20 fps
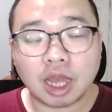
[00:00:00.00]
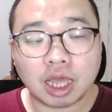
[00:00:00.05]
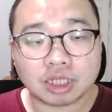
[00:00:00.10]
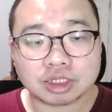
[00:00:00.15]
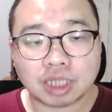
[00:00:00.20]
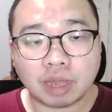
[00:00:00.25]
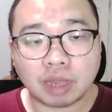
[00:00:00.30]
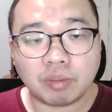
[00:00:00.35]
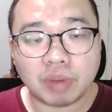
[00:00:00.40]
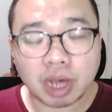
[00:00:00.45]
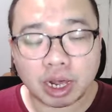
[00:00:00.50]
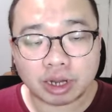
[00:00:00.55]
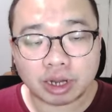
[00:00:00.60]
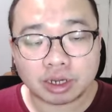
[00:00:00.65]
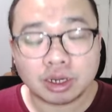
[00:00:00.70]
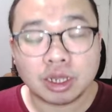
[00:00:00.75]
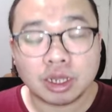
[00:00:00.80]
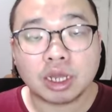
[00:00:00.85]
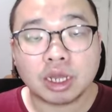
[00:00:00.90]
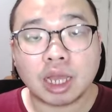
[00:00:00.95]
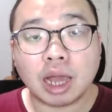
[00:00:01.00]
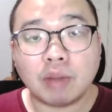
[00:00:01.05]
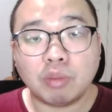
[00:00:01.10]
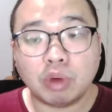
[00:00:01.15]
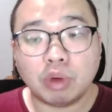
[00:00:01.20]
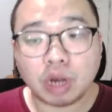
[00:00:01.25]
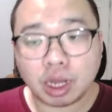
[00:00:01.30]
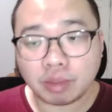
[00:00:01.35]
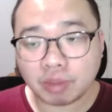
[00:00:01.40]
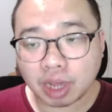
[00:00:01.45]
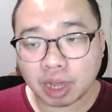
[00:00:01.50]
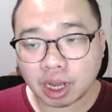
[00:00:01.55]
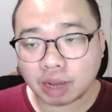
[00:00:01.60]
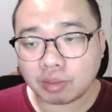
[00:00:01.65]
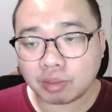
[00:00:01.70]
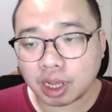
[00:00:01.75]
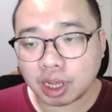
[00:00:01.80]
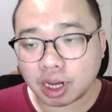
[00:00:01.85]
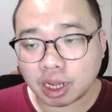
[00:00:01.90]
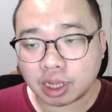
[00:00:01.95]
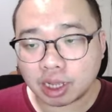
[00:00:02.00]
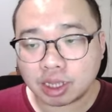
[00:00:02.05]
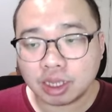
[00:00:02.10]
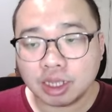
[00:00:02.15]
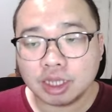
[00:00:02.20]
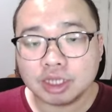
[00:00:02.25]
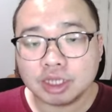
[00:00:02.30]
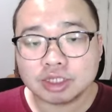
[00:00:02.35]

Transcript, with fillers: Tenang, sabar. Gak boleh marah-marah.